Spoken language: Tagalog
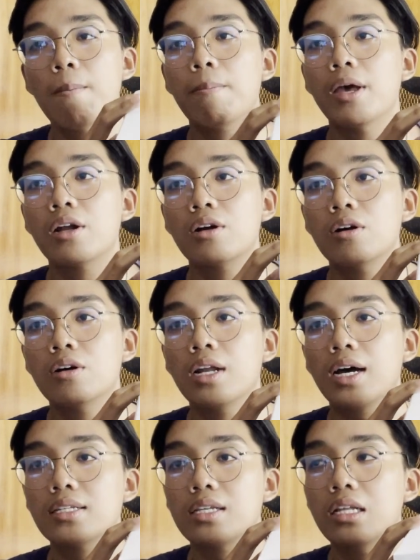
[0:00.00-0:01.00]
Pero
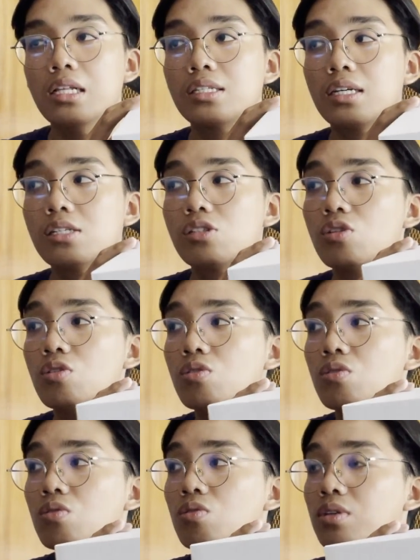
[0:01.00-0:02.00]
naka-sale siya, so
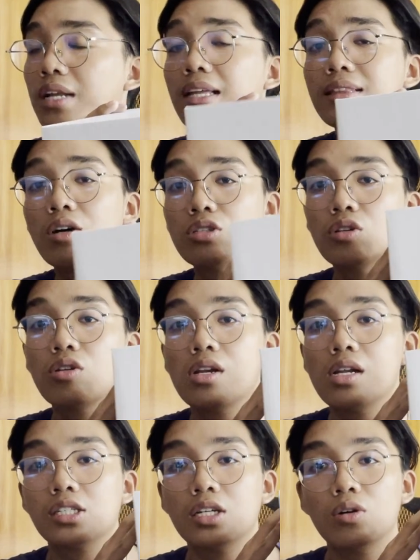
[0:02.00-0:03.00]
9,000
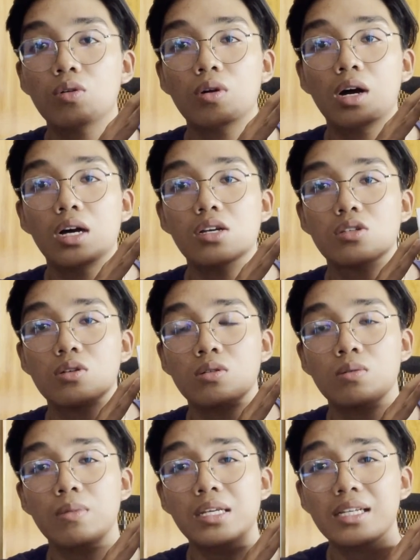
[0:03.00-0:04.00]
lang siya nakuha. So
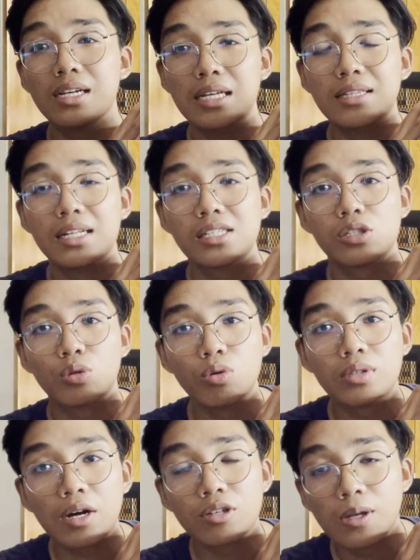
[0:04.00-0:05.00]
basically, that's
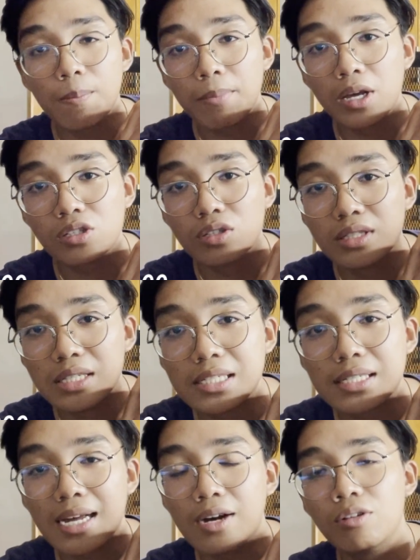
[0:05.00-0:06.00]
2,000 peso
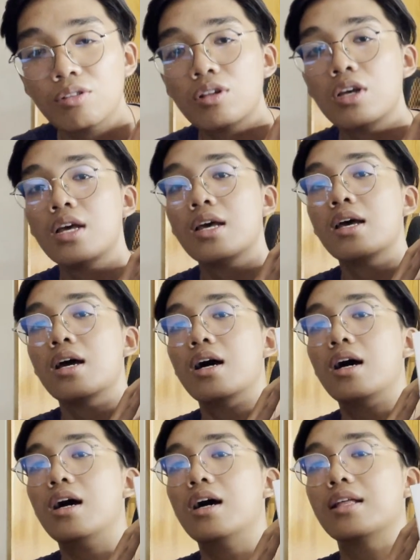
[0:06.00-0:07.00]
discount.
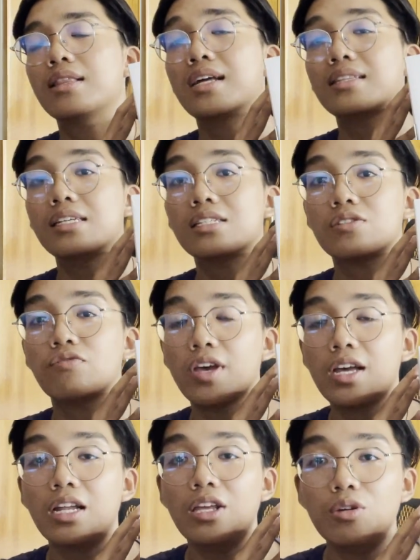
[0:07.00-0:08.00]
Uh, that is
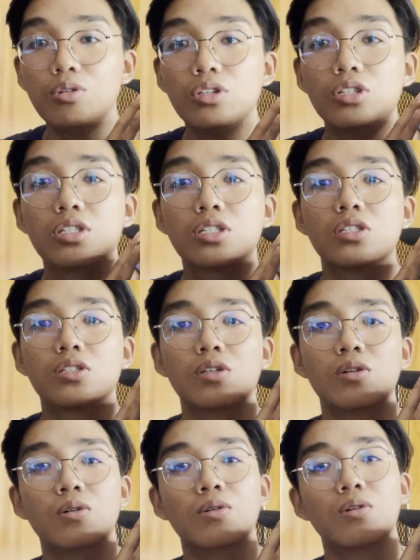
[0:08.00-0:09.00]
very huge. So
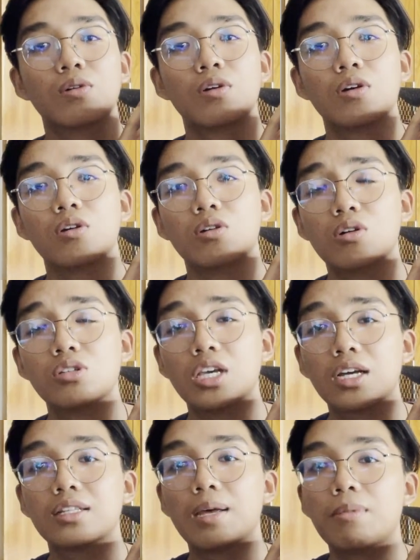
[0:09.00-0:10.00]
Go
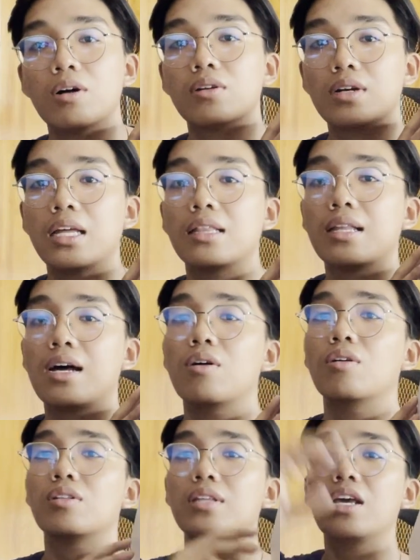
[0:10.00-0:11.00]
check them out right now.
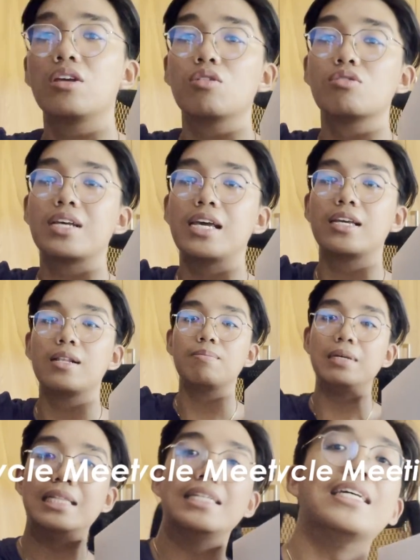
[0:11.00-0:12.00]
Thank you, Cycle
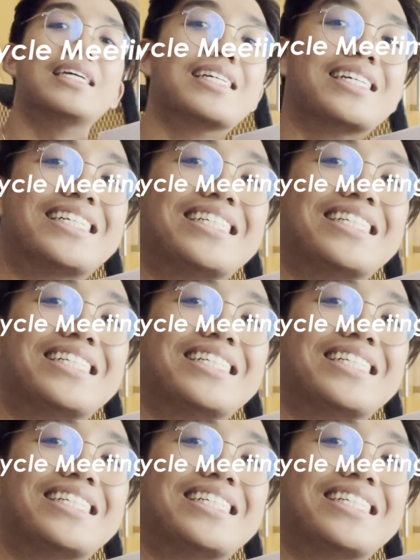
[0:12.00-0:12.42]
Meeting.